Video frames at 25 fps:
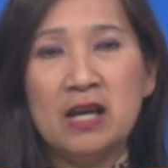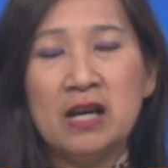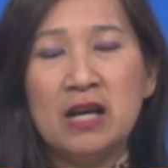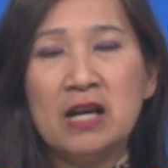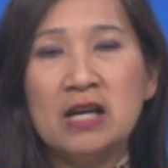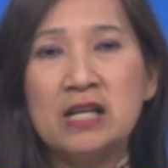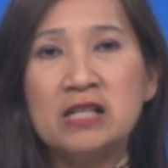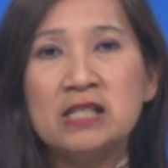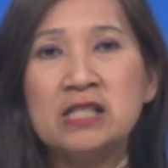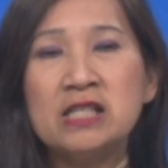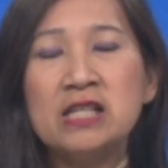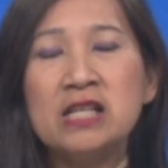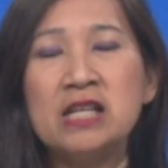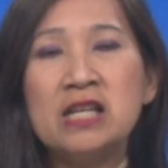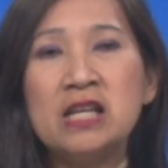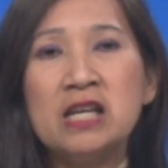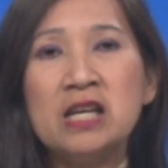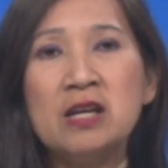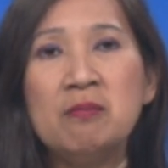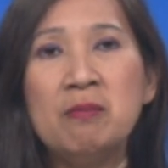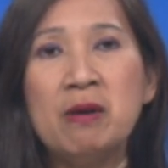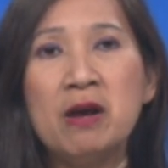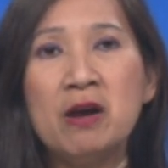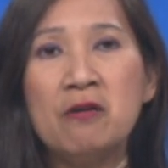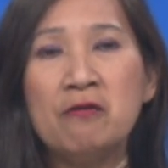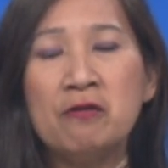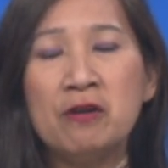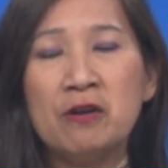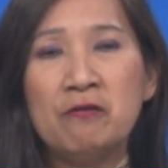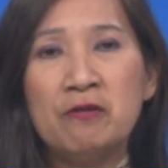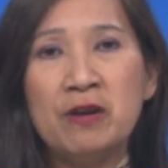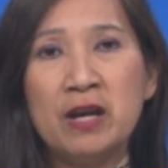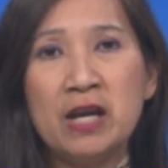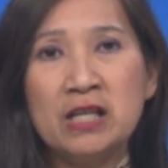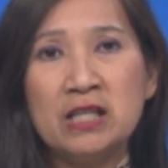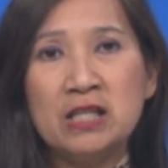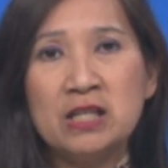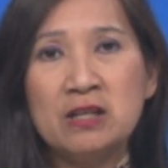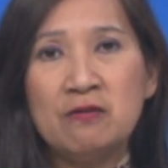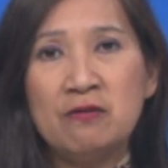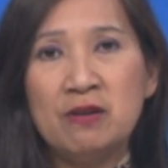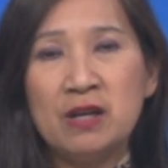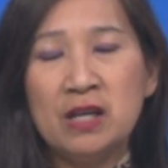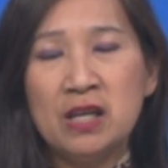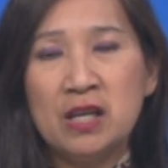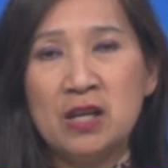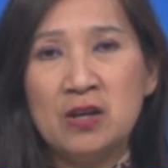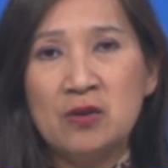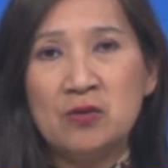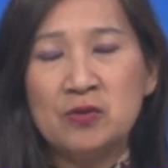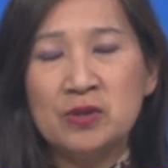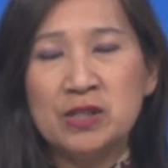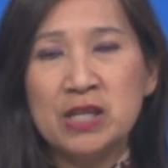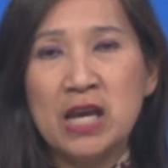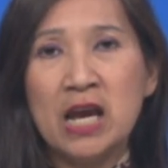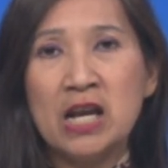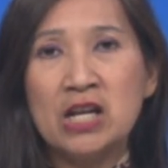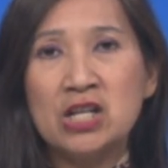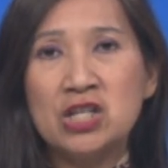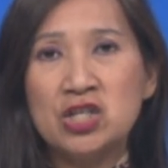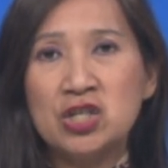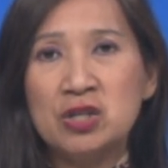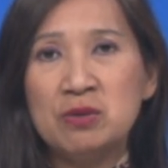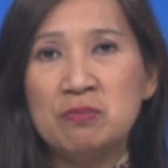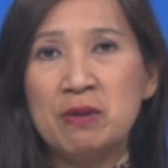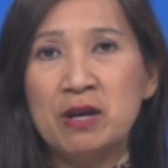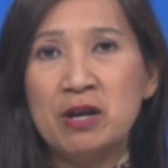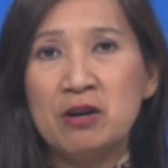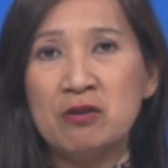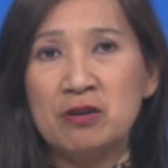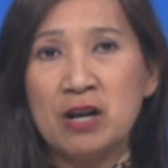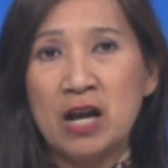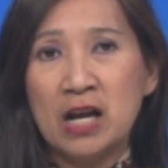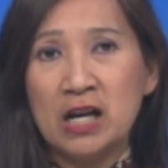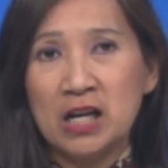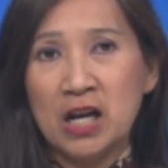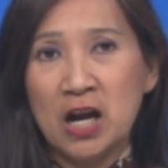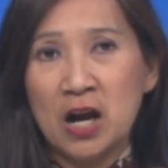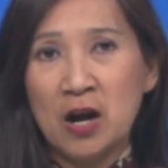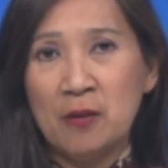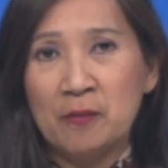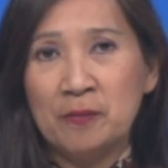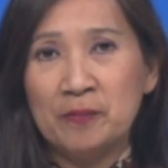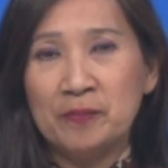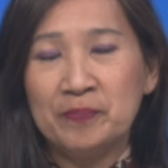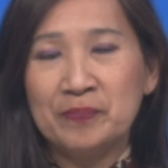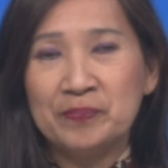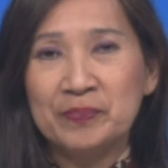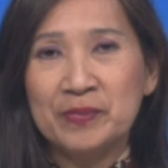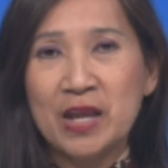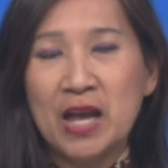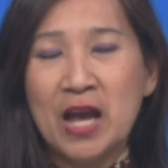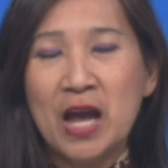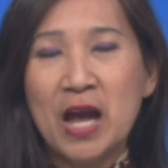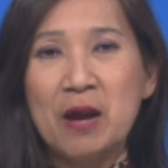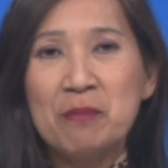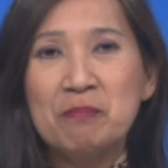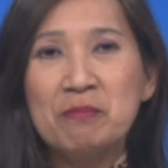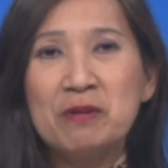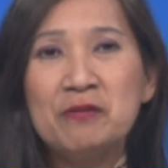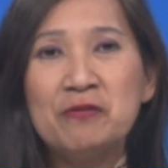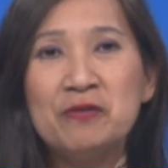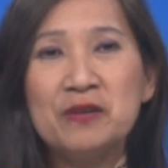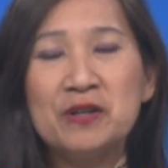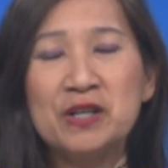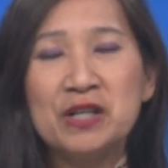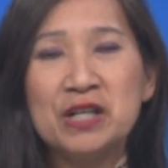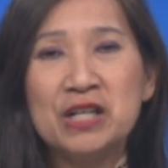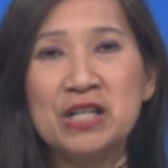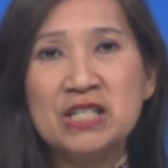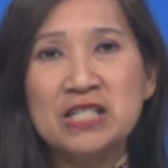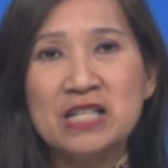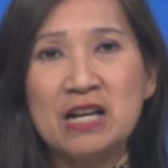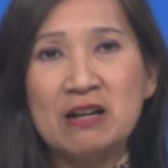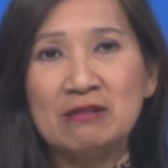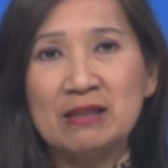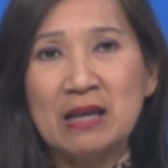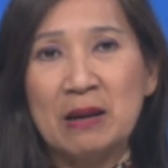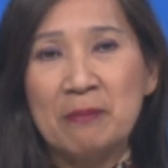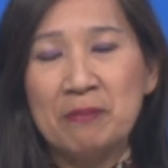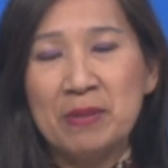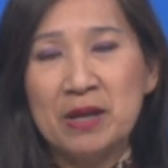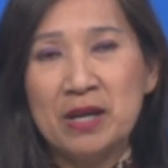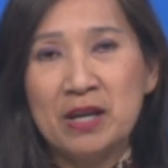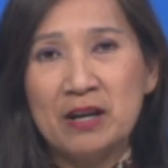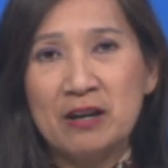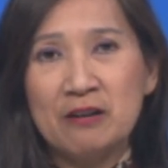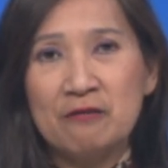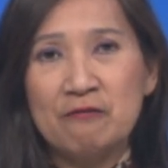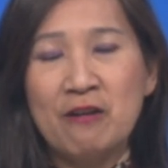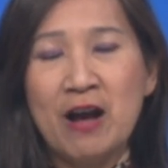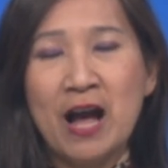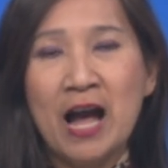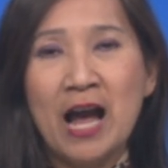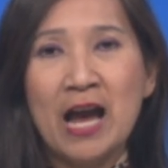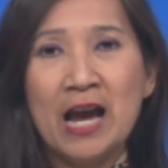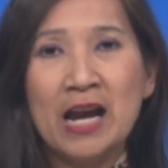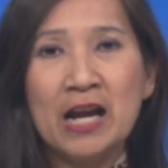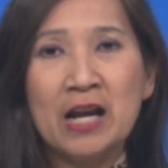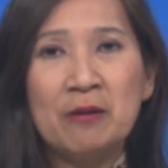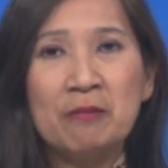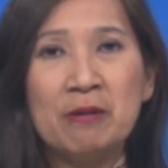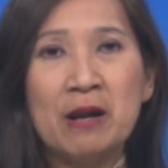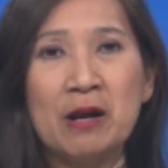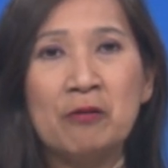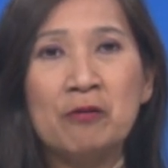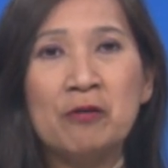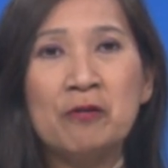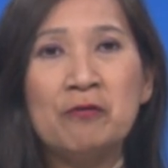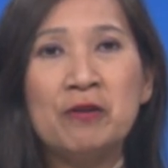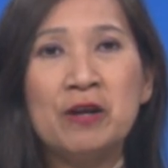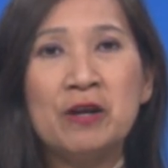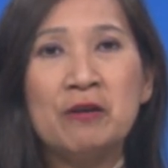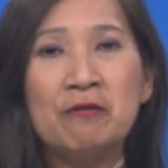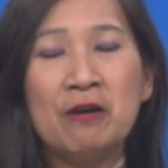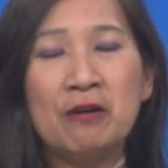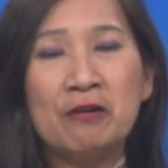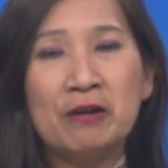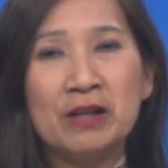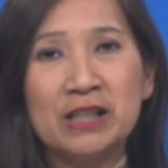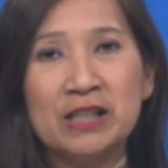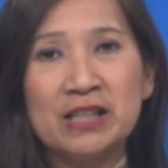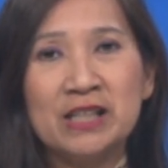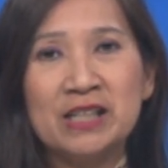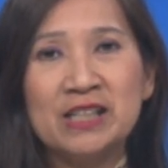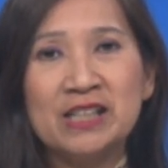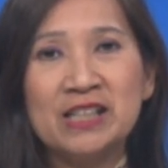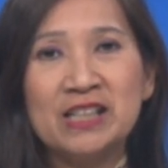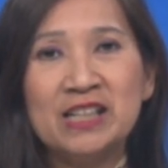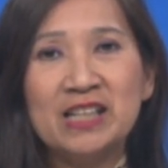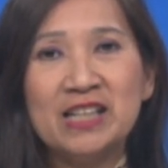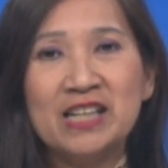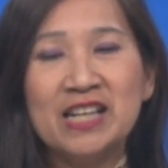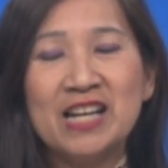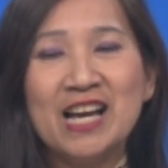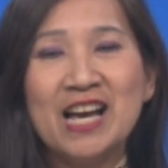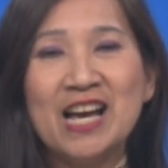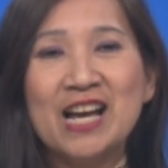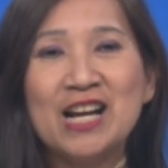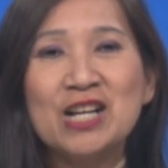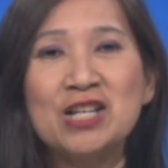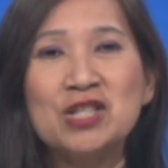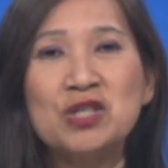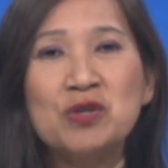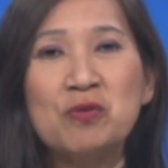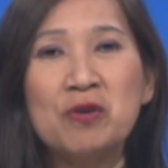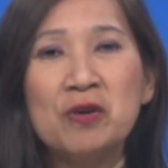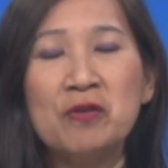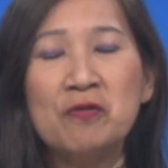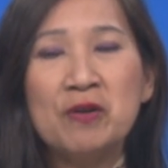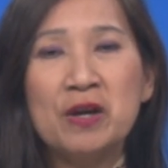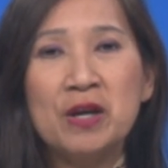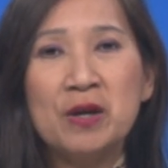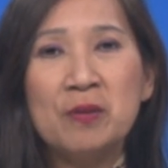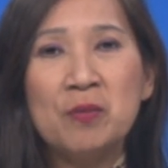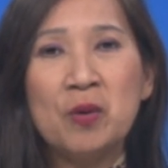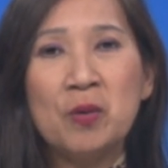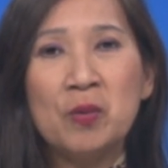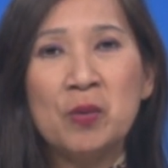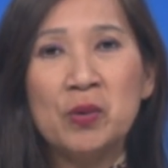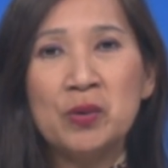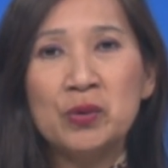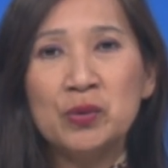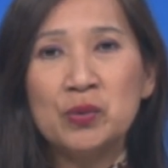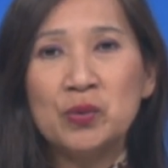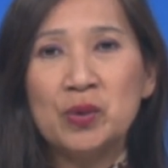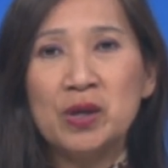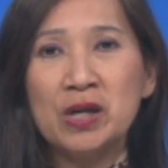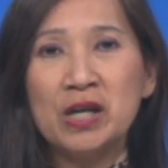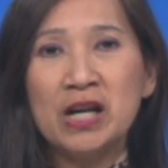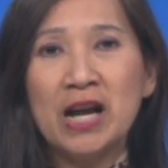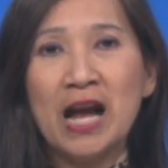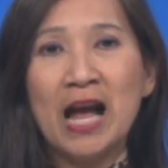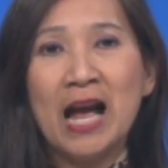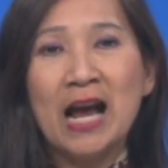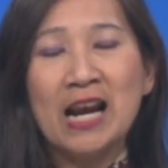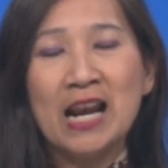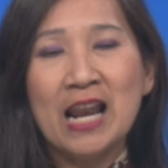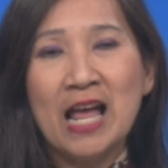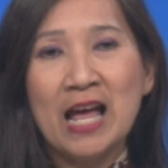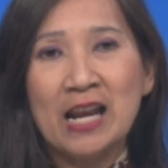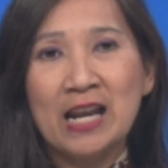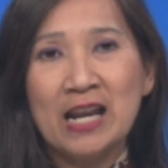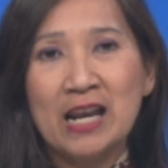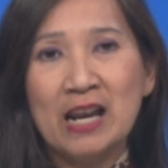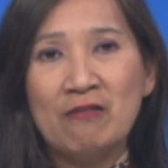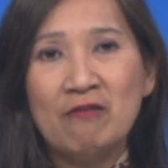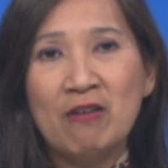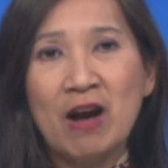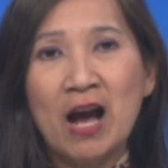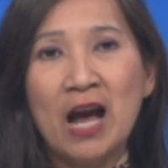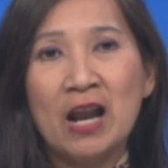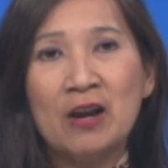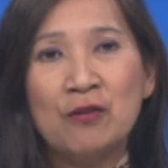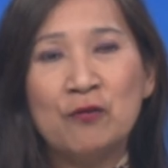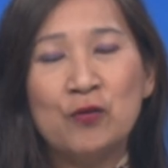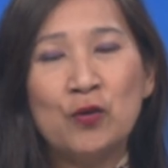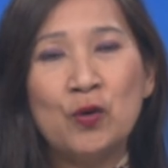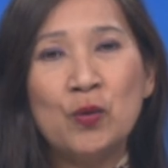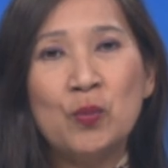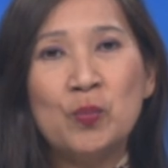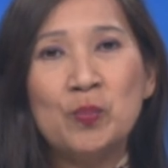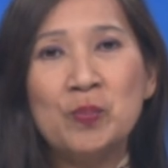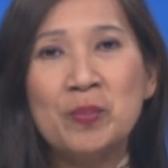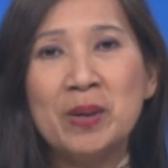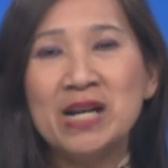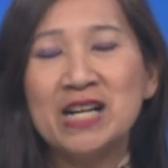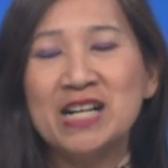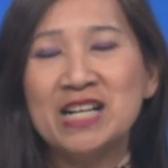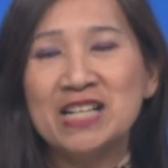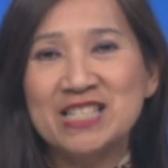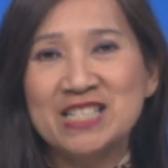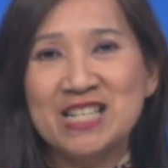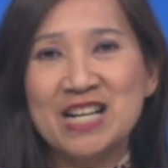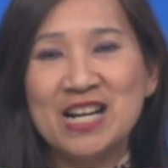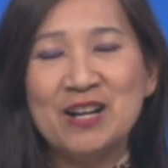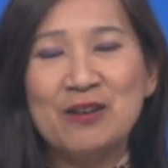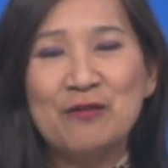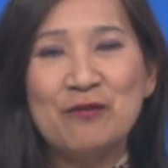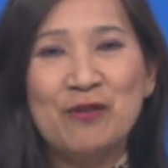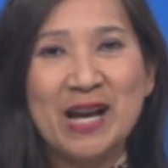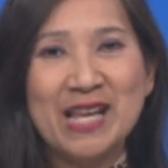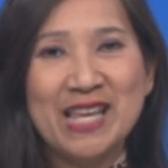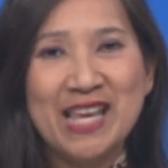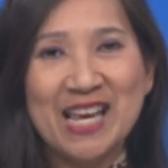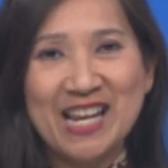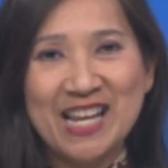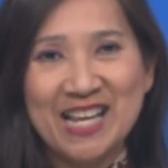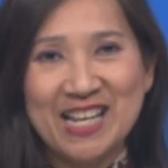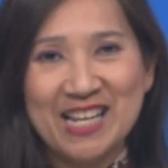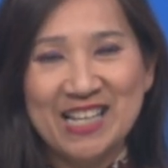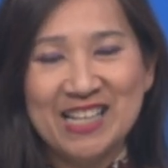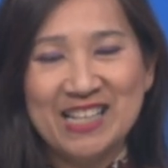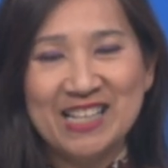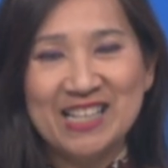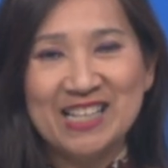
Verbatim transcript: xin email về vtvnews@gmail.com. Bích Phượng kính chào tạm biệt và hẹn gặp lại quý vị vào kỳ tới. Kính chúc quý vị một cuối tuần an lành và hạnh phúc bên người thân và gia đình.